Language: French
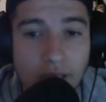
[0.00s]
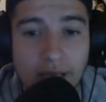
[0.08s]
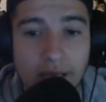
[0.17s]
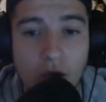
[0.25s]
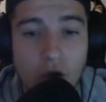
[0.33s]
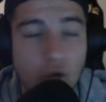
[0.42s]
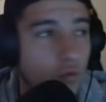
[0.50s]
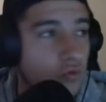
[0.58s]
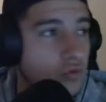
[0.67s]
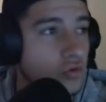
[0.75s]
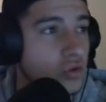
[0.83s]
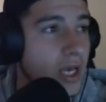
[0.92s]
et un
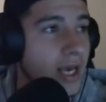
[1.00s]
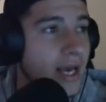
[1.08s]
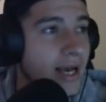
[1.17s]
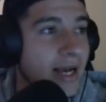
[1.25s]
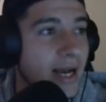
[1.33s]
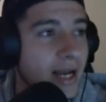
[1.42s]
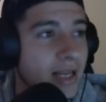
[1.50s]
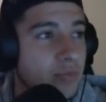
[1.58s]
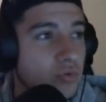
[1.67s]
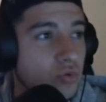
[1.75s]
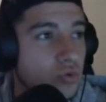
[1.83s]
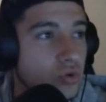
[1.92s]
Dofus
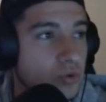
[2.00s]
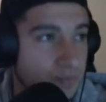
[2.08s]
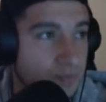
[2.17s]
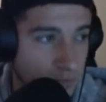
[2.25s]
Calyptus.